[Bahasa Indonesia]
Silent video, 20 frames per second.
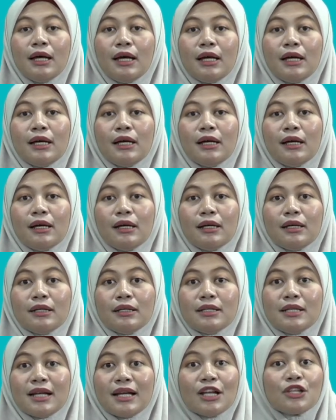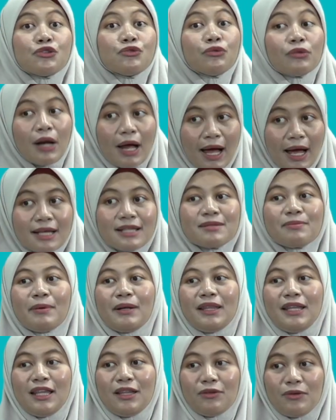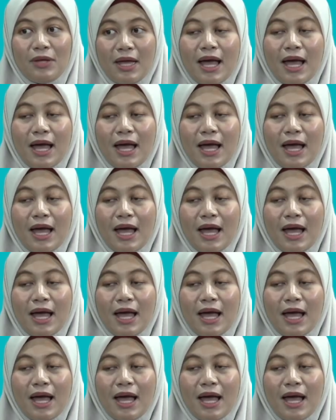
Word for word: uh, dengan curang seperti itu